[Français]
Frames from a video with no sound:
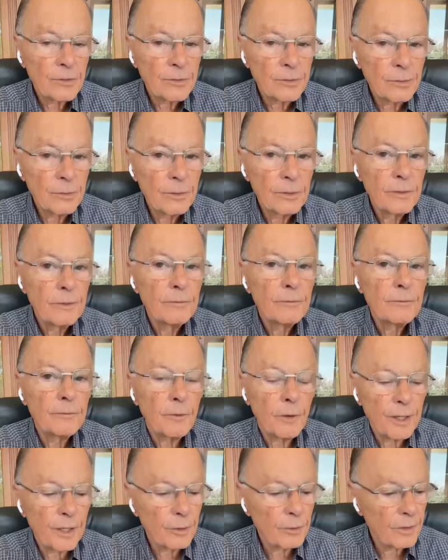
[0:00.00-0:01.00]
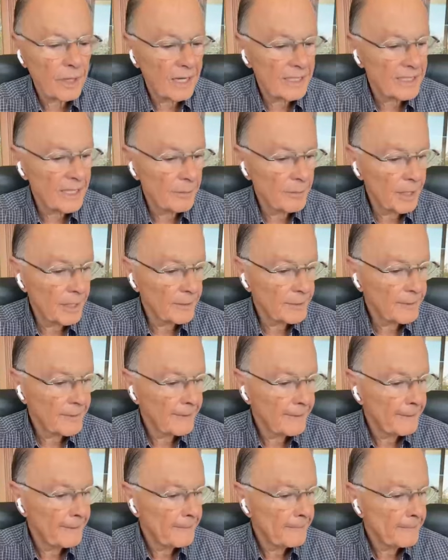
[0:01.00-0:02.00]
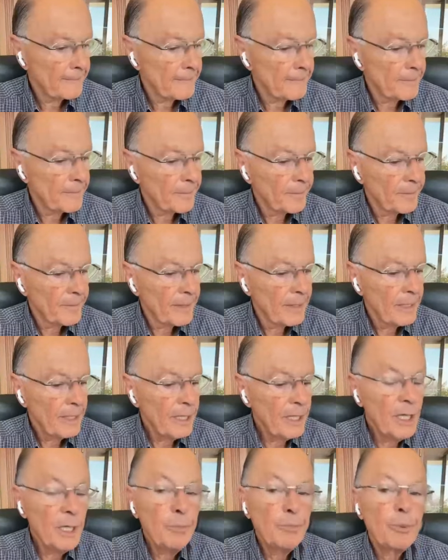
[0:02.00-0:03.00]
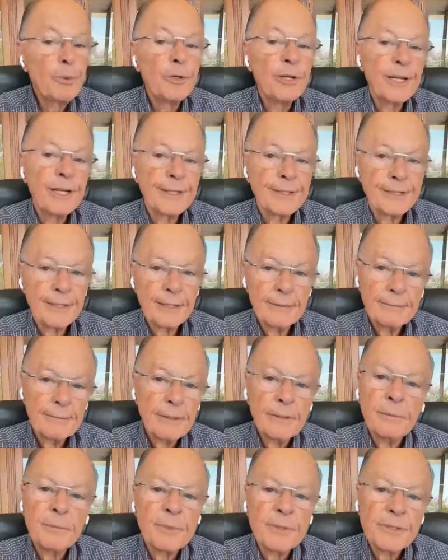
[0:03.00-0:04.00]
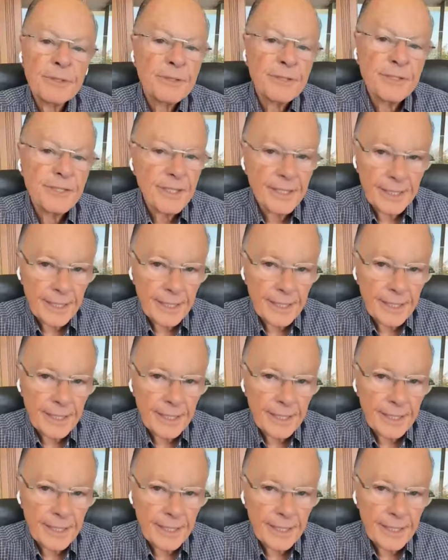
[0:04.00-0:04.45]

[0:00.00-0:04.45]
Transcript: Sexe en dehors du mariage. Le dérèglement,